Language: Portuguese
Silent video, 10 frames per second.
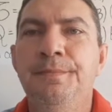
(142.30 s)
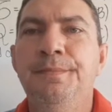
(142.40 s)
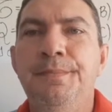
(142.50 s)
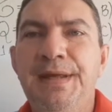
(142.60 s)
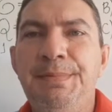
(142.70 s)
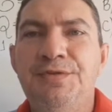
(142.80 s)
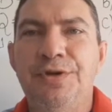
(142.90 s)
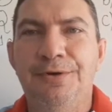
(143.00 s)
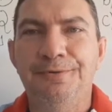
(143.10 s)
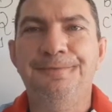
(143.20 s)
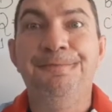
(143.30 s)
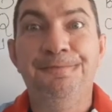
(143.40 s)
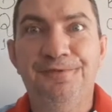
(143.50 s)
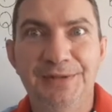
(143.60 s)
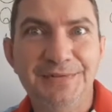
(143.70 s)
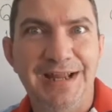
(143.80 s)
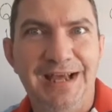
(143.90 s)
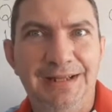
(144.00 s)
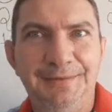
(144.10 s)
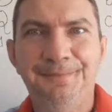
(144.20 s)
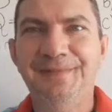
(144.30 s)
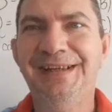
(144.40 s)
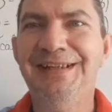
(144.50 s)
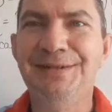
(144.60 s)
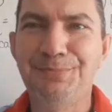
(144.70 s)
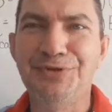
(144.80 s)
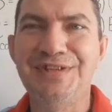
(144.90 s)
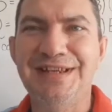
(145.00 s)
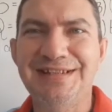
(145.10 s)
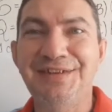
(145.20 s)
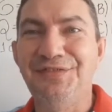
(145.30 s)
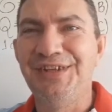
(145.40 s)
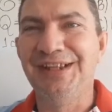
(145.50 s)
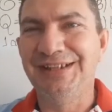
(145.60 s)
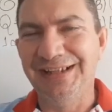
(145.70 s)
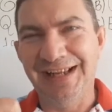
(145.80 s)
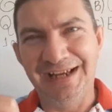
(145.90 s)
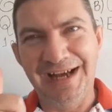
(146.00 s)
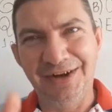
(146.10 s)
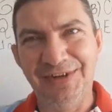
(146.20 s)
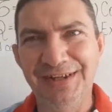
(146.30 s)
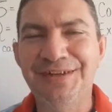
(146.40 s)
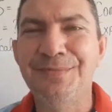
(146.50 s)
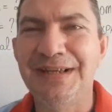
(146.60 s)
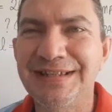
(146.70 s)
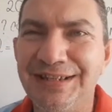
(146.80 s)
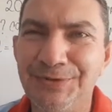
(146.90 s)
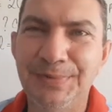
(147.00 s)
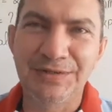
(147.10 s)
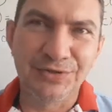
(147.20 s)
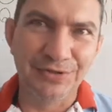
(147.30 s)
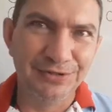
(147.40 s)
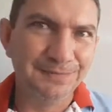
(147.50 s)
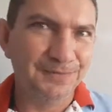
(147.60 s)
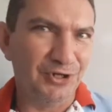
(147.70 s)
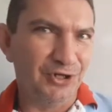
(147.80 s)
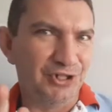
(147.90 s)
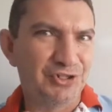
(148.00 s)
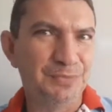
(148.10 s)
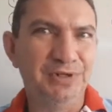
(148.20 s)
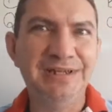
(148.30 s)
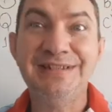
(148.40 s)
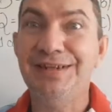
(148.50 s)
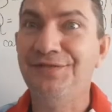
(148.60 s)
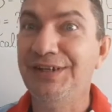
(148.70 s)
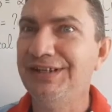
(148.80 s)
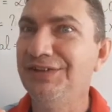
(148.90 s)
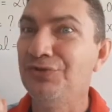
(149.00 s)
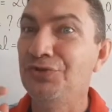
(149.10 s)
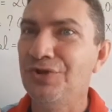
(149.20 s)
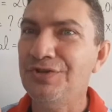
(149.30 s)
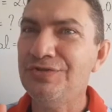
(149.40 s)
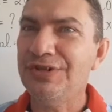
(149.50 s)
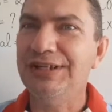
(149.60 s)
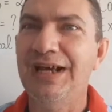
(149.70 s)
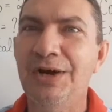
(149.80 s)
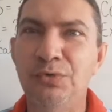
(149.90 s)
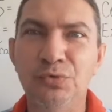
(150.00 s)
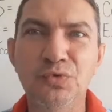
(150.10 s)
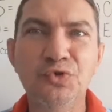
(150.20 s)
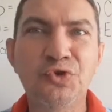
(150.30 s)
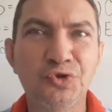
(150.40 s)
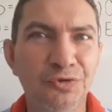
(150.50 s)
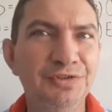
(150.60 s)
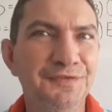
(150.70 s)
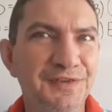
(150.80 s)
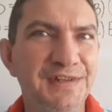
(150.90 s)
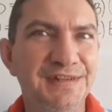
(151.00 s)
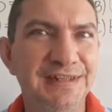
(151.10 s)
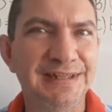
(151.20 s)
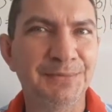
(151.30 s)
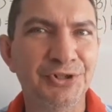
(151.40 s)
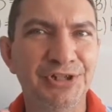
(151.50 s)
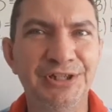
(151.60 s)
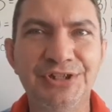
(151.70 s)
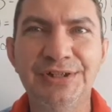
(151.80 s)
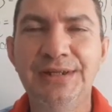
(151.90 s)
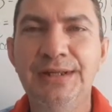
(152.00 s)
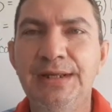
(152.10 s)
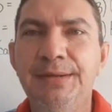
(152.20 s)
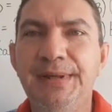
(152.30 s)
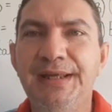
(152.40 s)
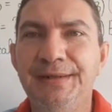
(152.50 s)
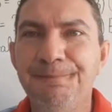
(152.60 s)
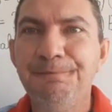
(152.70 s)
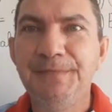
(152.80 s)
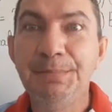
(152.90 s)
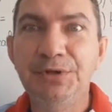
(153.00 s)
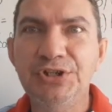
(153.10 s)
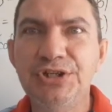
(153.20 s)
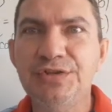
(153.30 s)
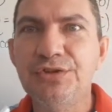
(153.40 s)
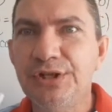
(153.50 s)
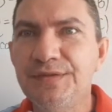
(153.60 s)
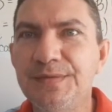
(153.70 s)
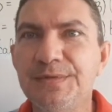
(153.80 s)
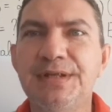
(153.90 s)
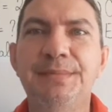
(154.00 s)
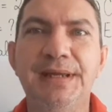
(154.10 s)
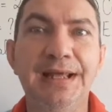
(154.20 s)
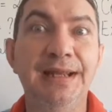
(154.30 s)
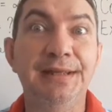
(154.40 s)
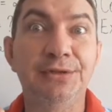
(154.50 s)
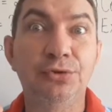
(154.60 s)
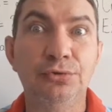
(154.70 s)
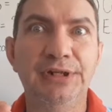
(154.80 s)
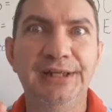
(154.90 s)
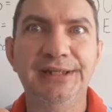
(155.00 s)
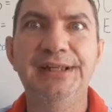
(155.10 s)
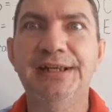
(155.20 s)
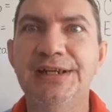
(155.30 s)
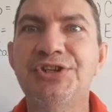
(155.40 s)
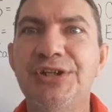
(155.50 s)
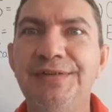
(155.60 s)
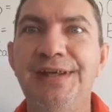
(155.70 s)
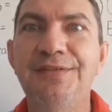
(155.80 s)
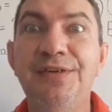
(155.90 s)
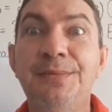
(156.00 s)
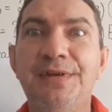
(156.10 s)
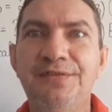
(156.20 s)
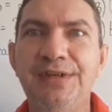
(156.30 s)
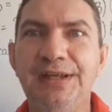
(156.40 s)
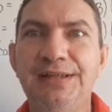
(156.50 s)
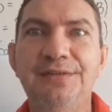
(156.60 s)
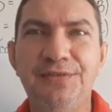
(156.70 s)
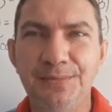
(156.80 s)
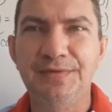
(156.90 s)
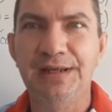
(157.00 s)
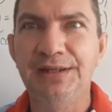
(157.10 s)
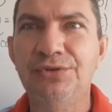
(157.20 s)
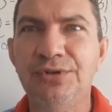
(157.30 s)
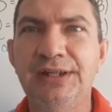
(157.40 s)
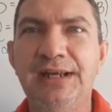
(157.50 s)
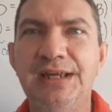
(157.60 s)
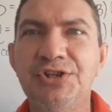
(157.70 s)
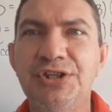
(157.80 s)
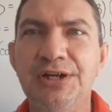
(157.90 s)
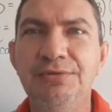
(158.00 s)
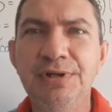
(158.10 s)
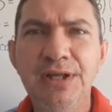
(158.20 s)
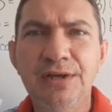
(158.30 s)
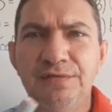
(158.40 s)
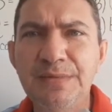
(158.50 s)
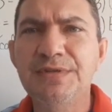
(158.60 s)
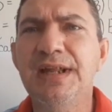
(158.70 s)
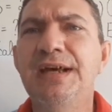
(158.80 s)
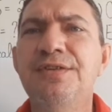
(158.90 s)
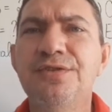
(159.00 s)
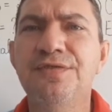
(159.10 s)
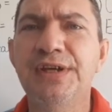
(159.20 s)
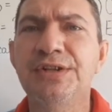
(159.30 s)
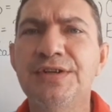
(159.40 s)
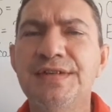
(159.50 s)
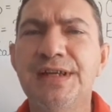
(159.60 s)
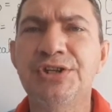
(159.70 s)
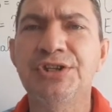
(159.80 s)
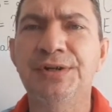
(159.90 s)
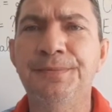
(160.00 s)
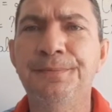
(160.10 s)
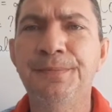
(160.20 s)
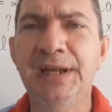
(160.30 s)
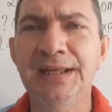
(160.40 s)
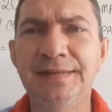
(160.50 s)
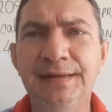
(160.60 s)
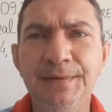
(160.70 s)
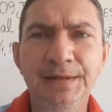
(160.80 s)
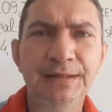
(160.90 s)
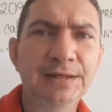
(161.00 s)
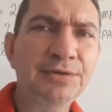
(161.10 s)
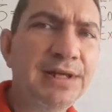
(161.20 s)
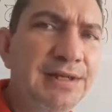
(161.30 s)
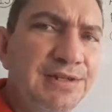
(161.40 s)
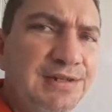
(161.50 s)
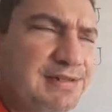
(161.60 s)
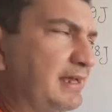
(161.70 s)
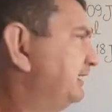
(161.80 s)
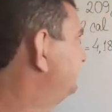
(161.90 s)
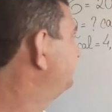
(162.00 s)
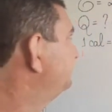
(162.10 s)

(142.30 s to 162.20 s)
Bem, pessoal, vamos lá, né? Depois dessa vinheta aí legal aí que o Marciano passou, ótimo. Essa é a vinheta do nosso canal, o Show de Física, tá bom, gente? Bem, depois disso nós vimos também a leitura aí da questão, né? Vimos a vinheta, vimos a leitura da questão. Vamos lá resolver a nossa questão, beleza? Então o que é que diz ela?